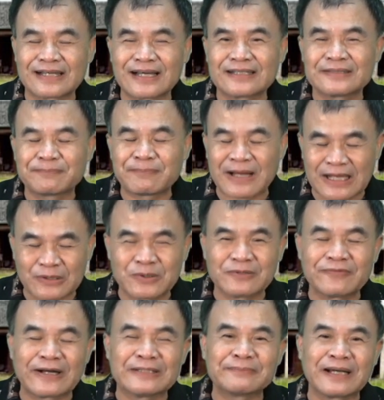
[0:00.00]
它的牌
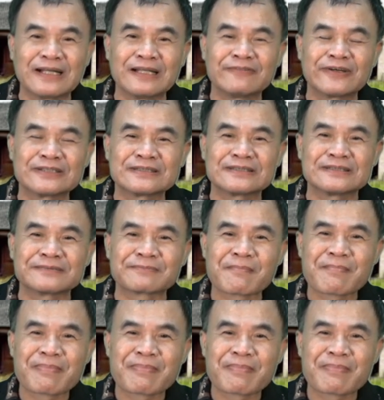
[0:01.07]
位排排列方式，